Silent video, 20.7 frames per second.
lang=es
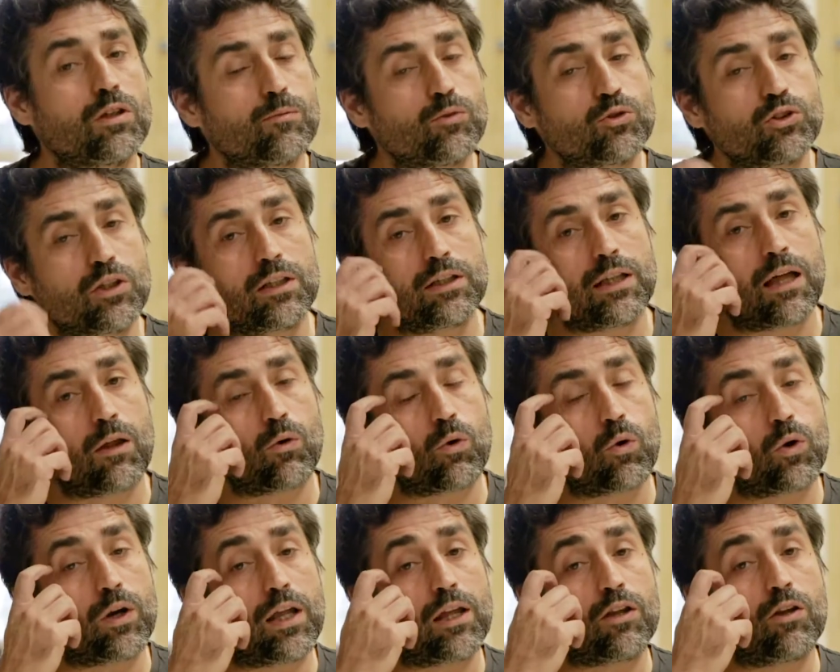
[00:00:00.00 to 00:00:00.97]
hemos sentado
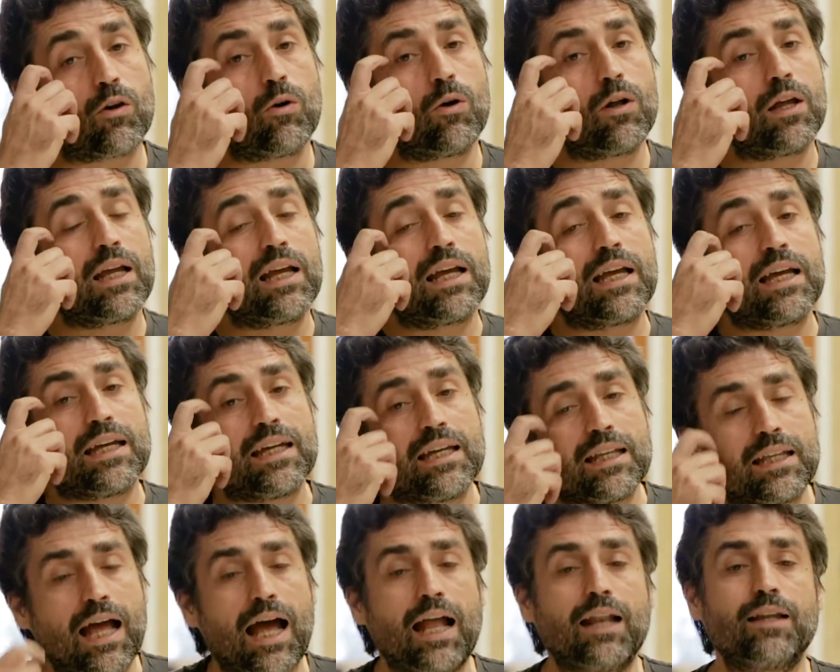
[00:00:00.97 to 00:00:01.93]
con ellos
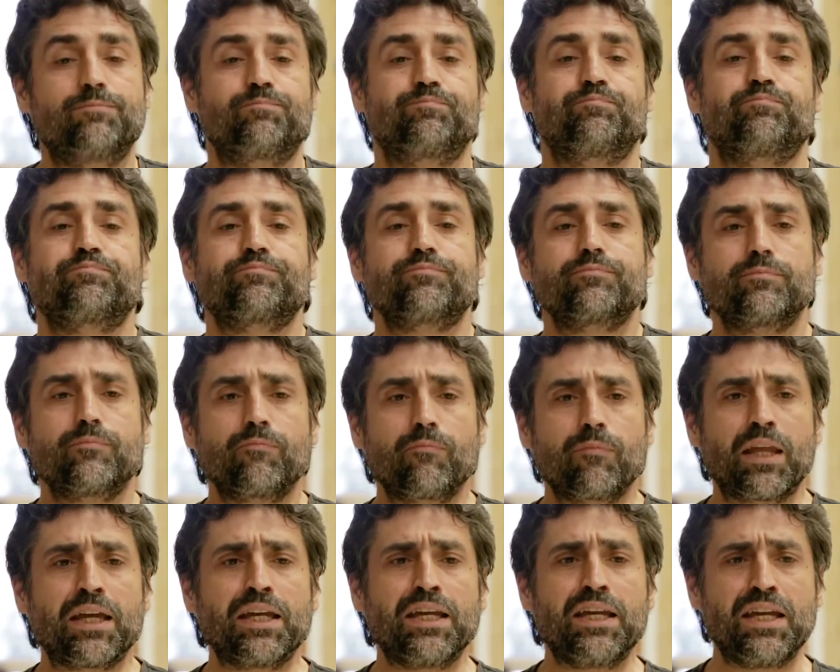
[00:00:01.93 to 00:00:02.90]
y tal,
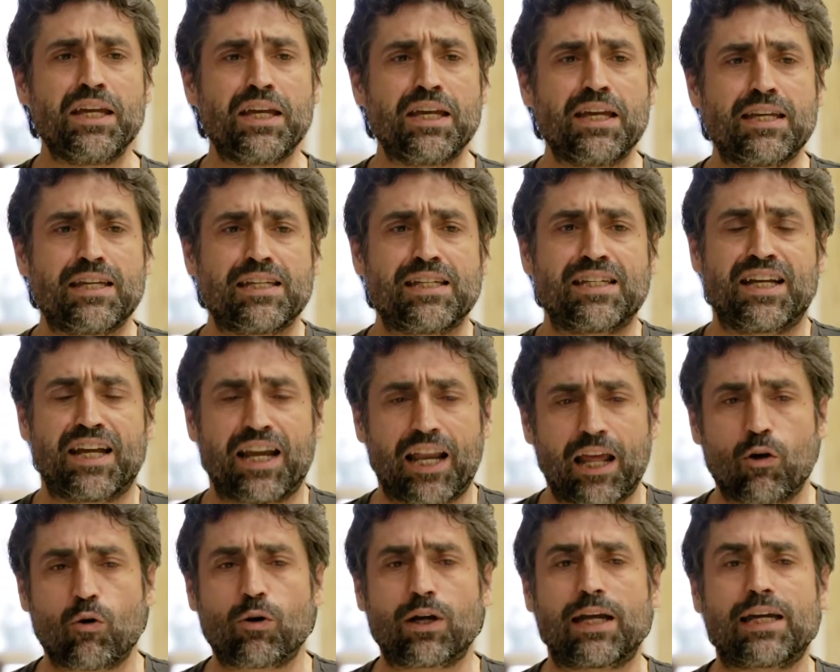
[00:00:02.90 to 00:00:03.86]
y
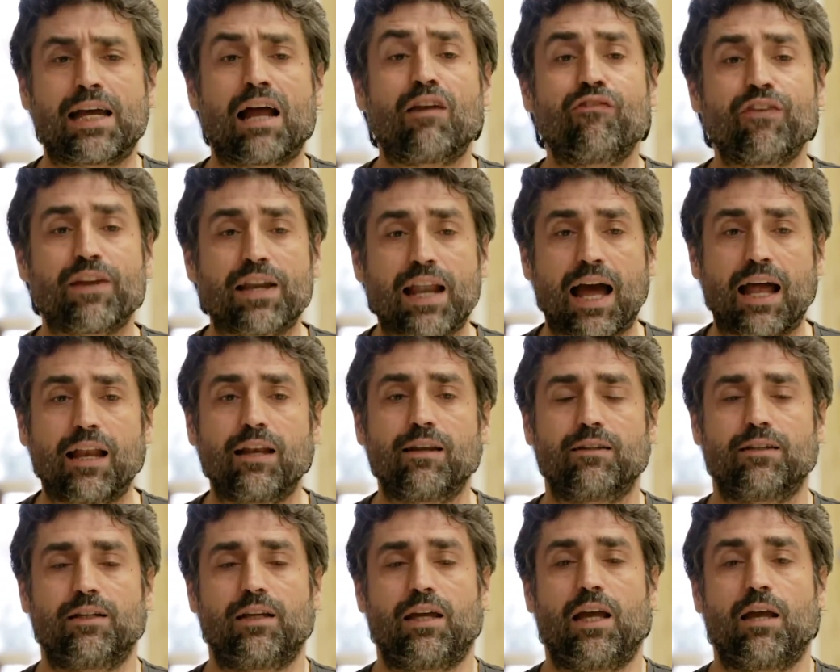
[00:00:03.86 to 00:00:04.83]
creo que al final
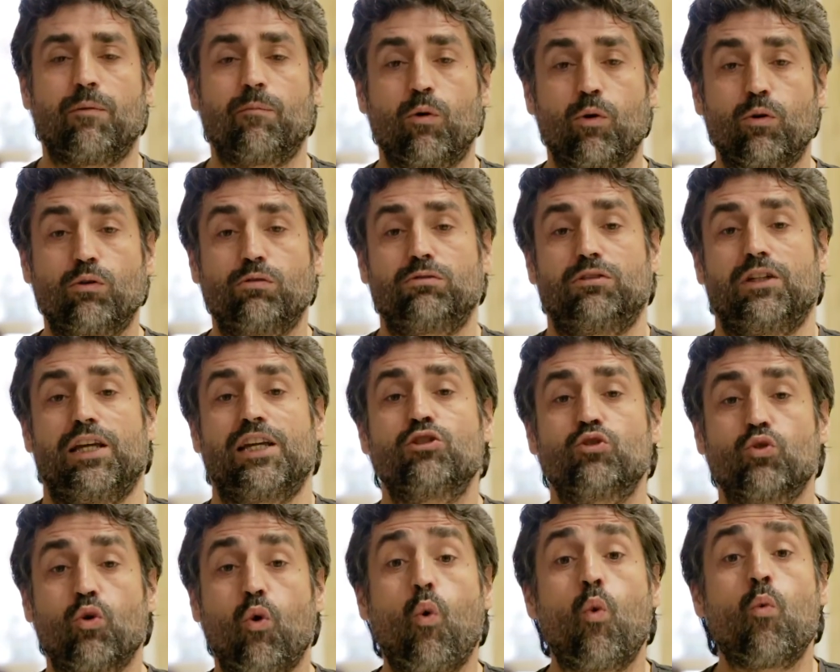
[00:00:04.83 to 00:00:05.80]
hemos
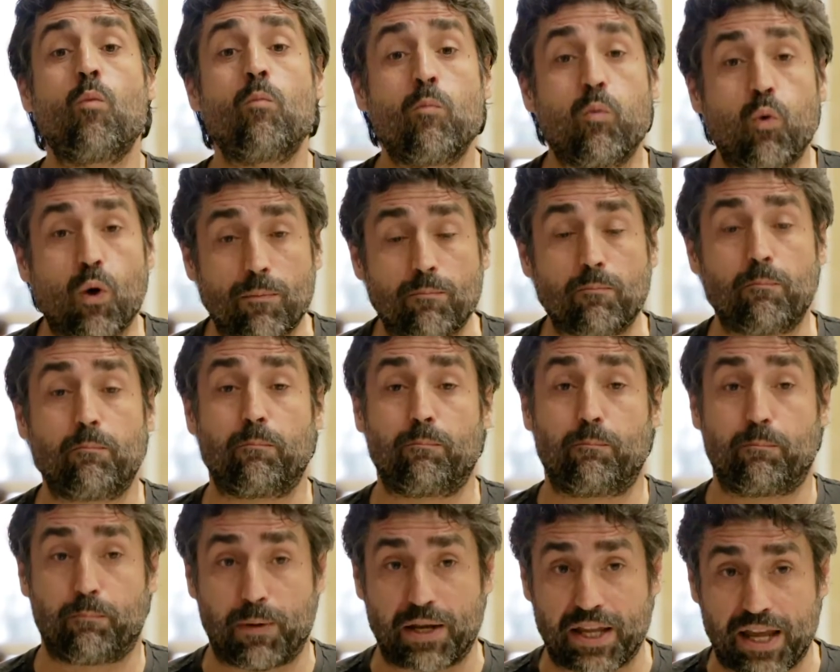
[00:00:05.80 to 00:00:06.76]
hecho un buen
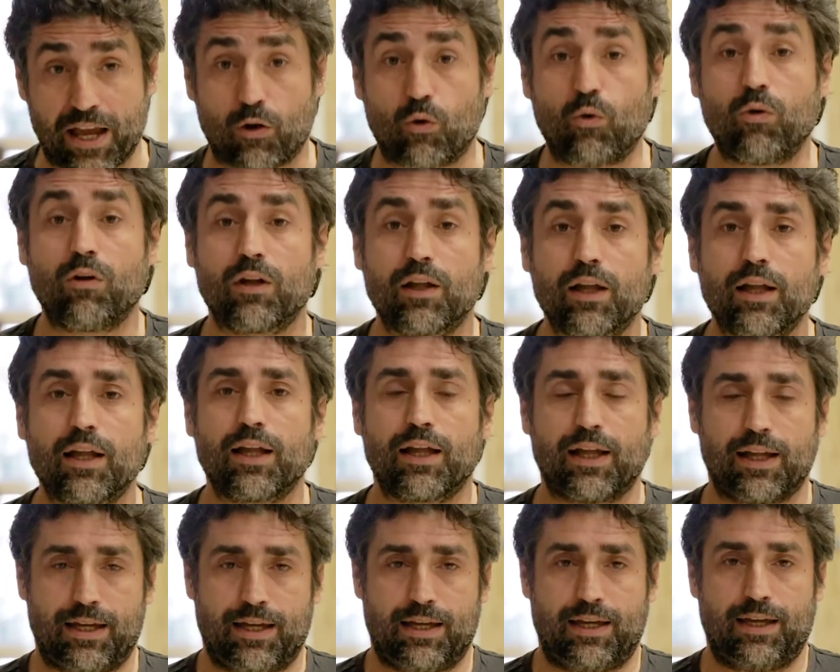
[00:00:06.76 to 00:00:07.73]
pliego
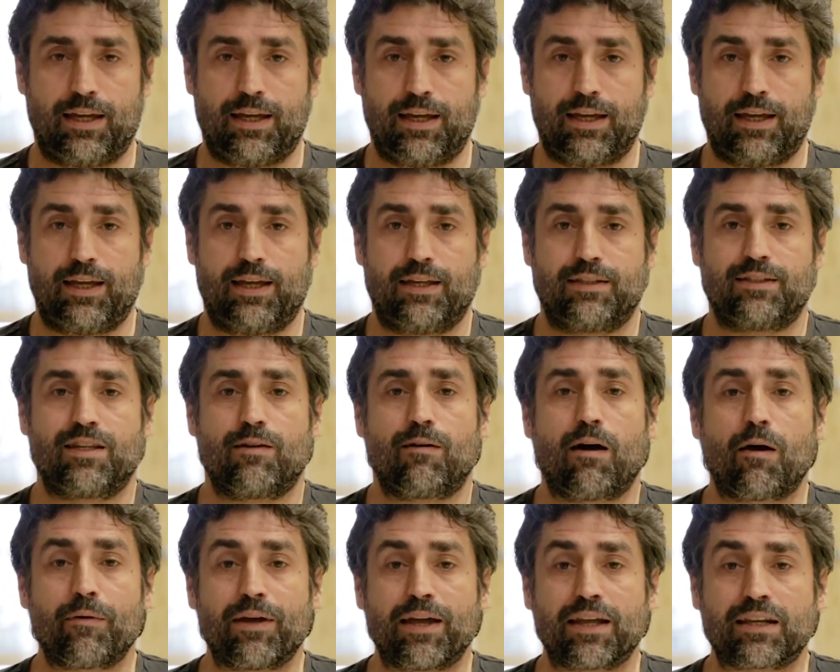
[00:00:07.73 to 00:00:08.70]
que se
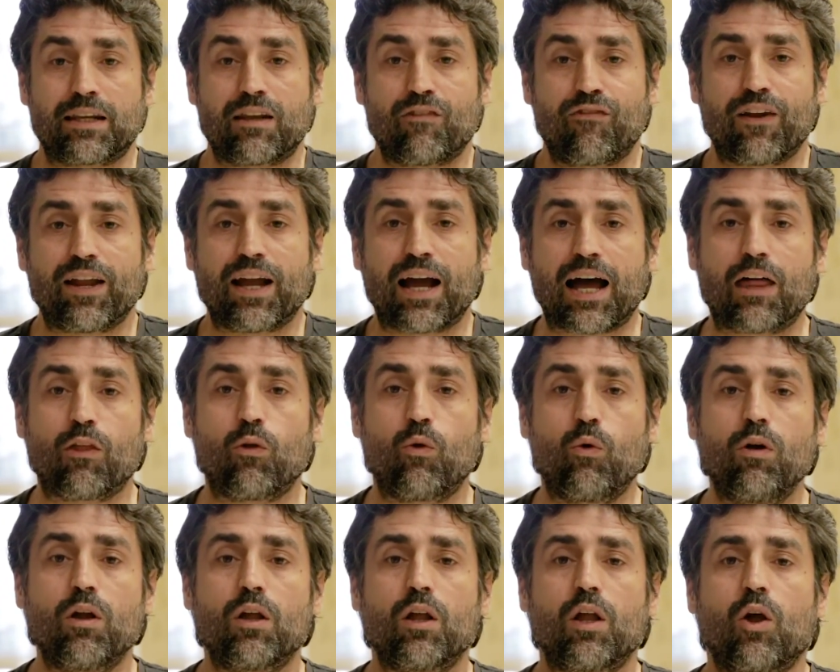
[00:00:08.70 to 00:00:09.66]
va a ver
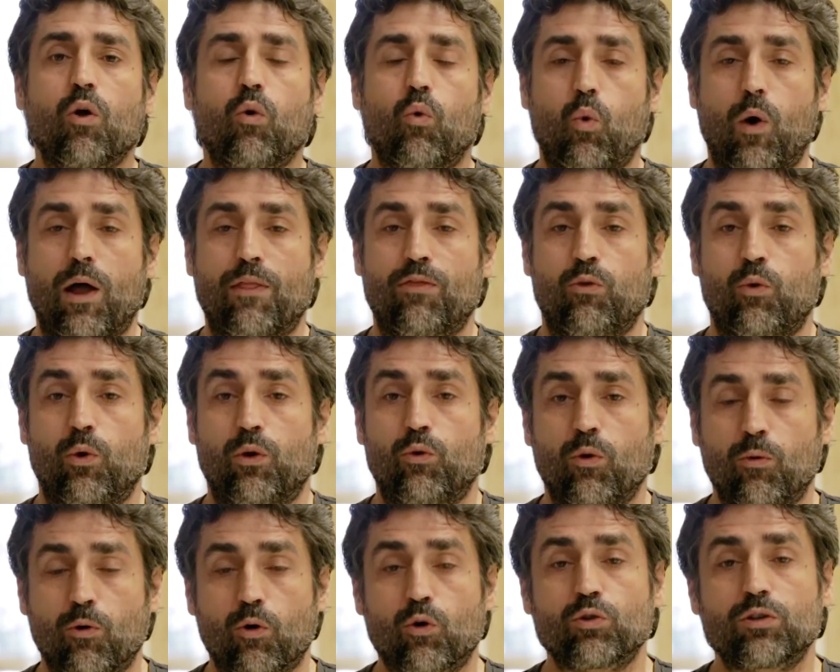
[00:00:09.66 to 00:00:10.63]
reflejado cuando el
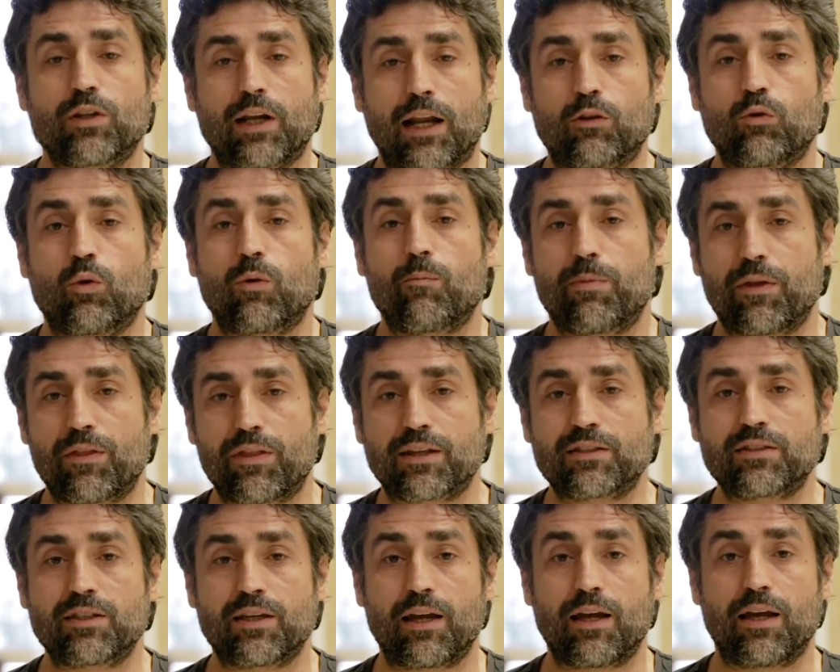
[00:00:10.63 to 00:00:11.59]
nuevo contrato empiece
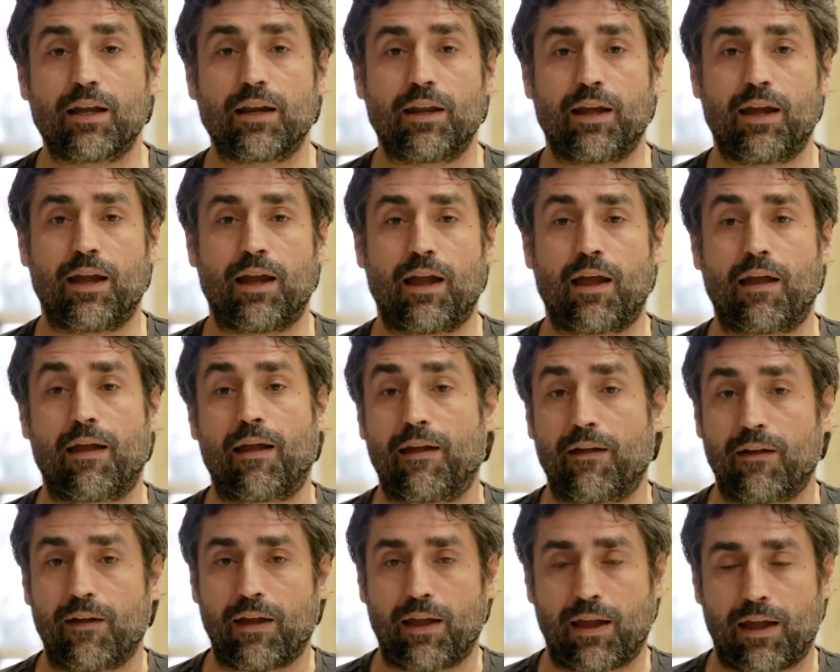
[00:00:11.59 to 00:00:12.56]
a ser
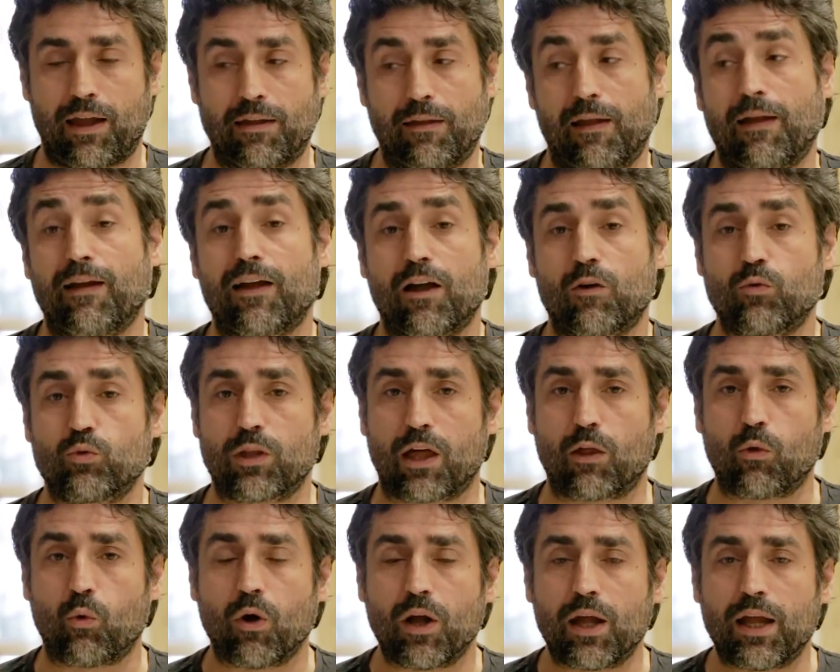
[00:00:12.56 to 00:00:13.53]
eh, eh,
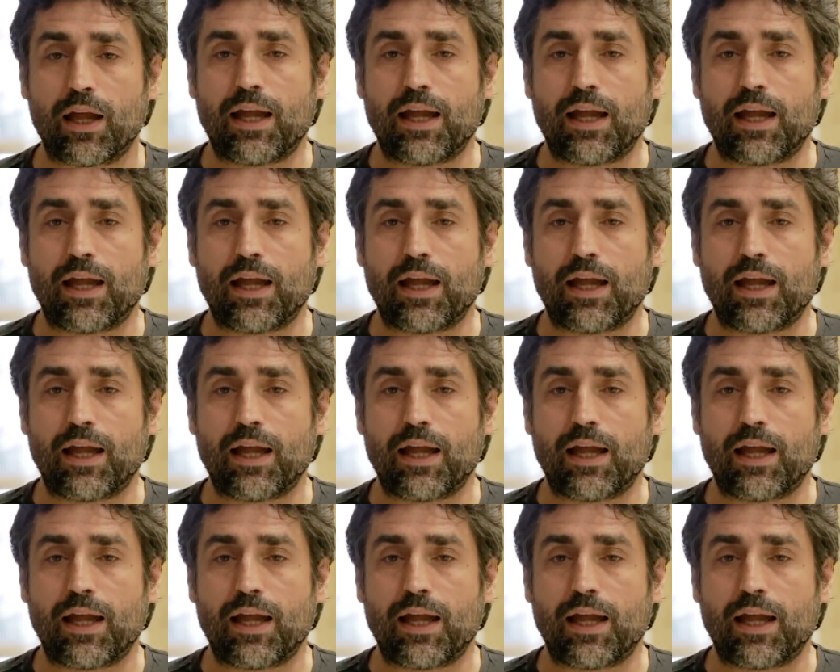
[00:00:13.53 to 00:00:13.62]
ejecutado.